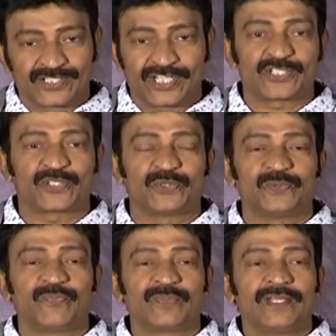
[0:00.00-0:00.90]
చేస్తూ
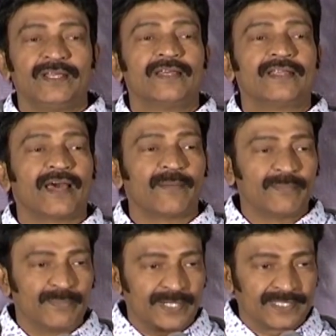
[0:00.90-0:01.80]
నా
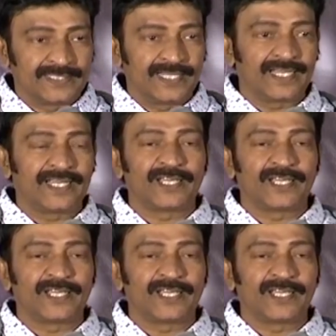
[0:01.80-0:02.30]
బర్త్డే